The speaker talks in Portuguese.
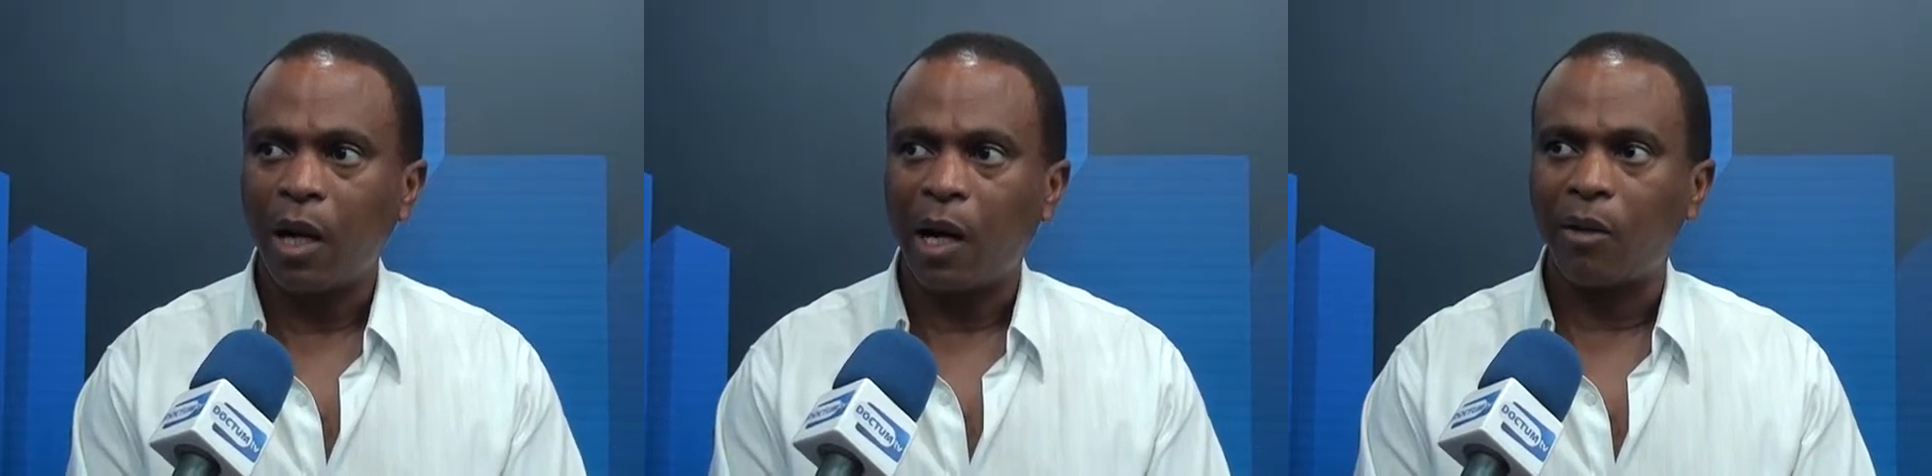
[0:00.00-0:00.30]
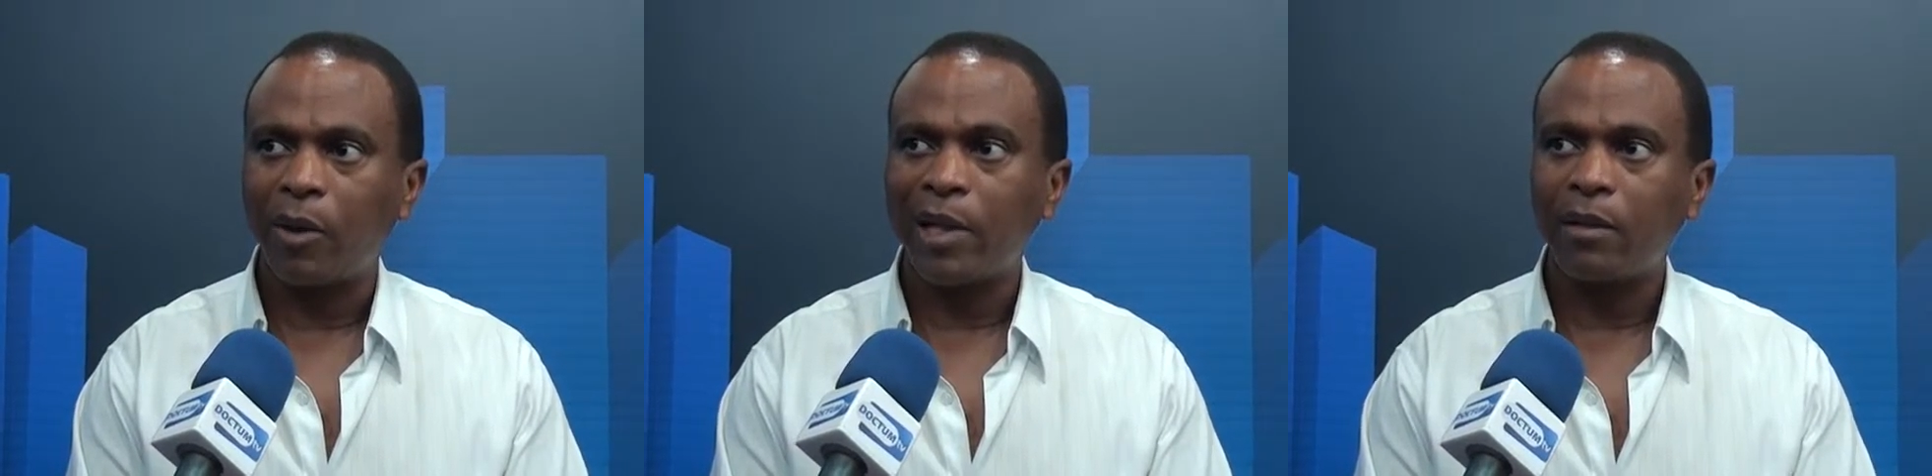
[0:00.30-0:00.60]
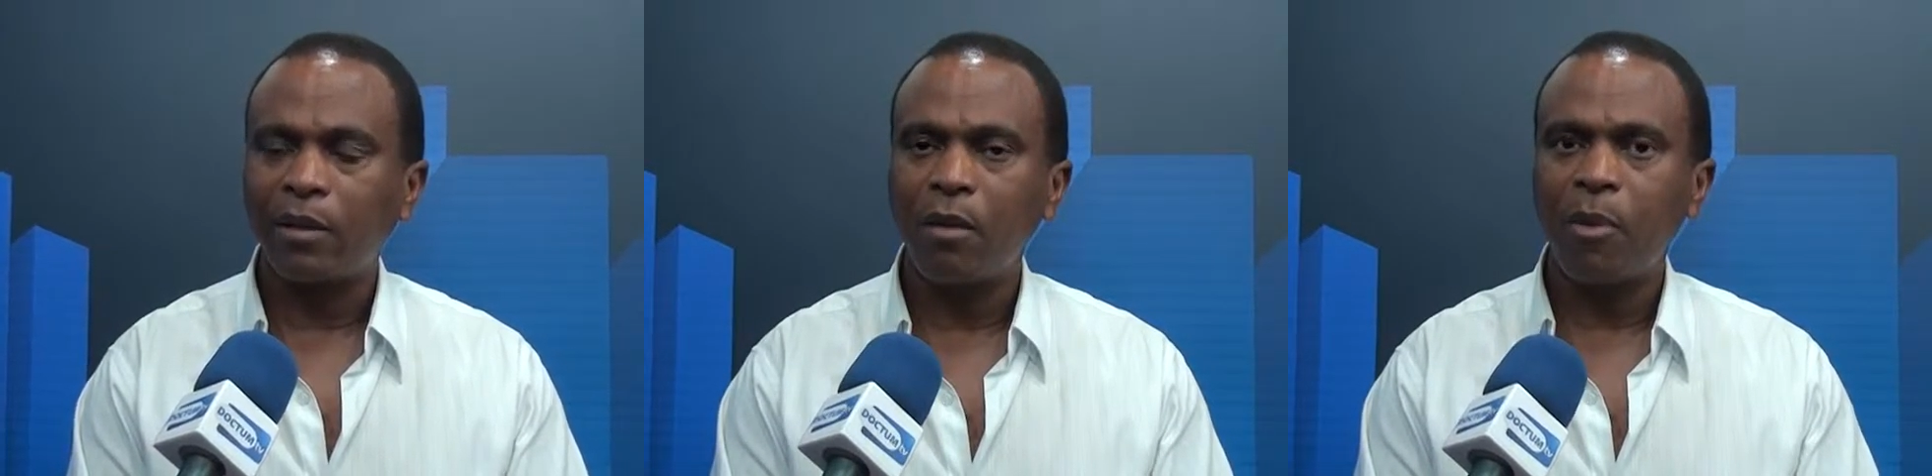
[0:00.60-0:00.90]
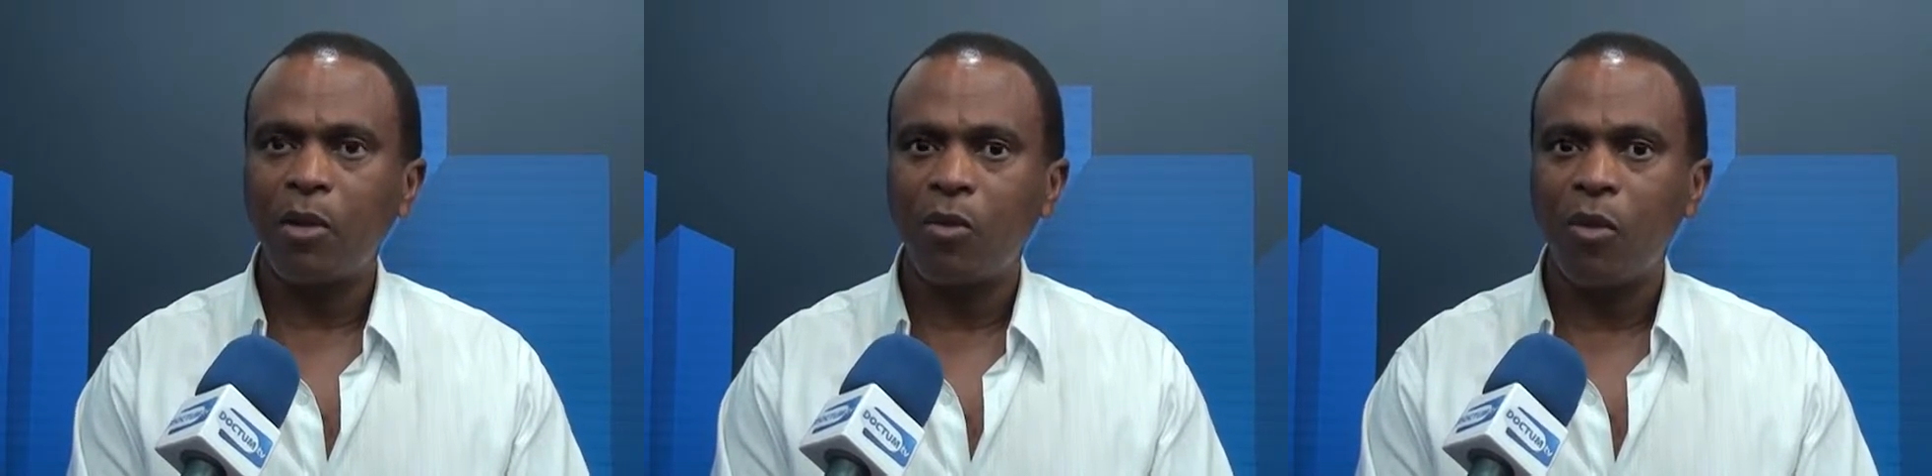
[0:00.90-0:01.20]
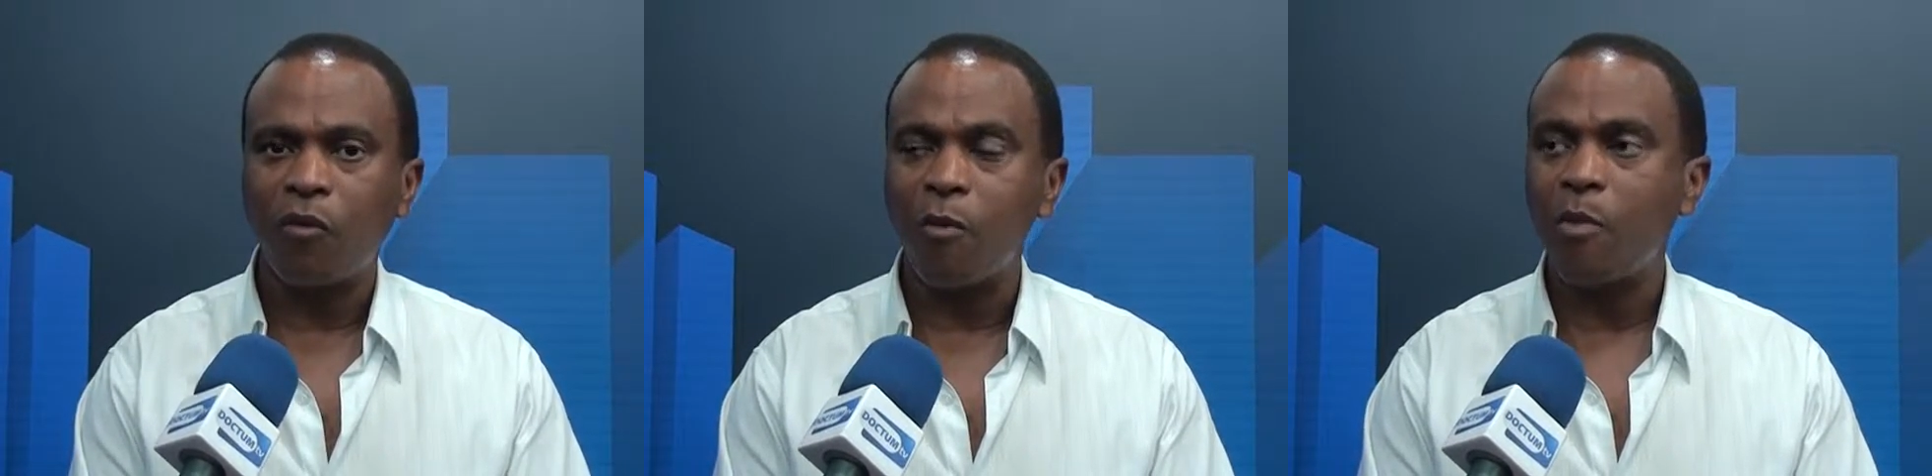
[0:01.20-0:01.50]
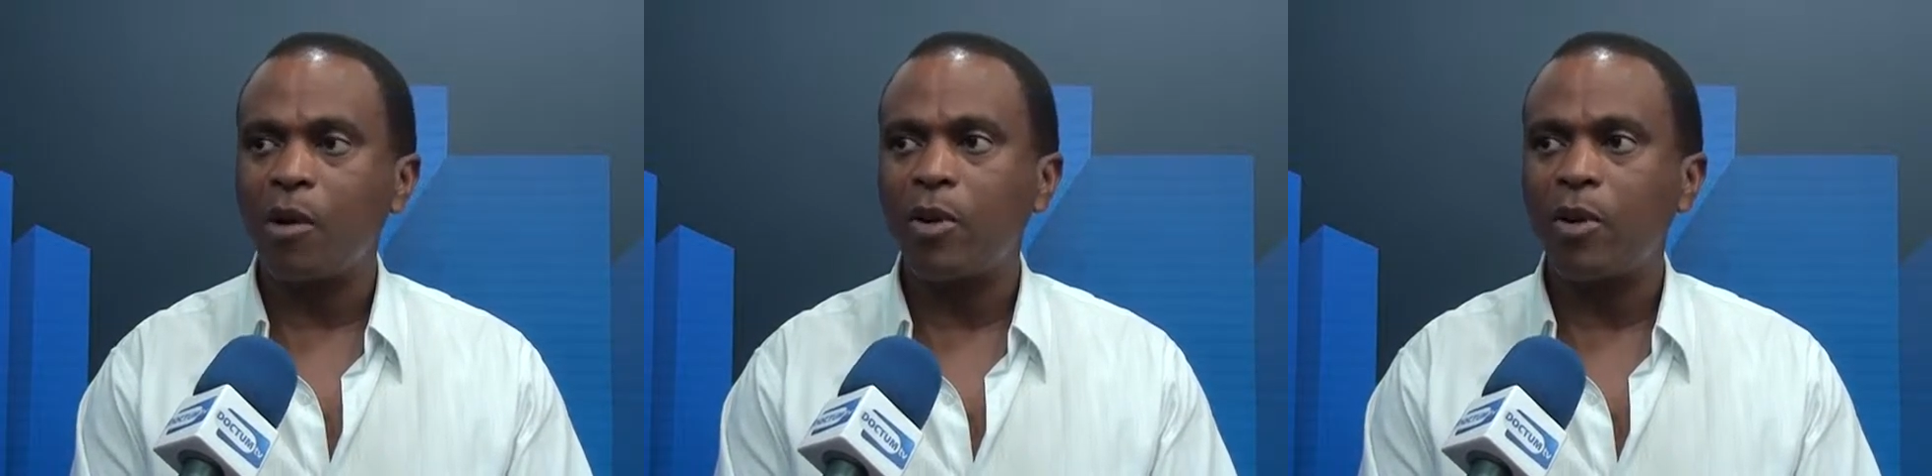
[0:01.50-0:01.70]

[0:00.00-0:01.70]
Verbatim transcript: Agora ele triplicou, foi para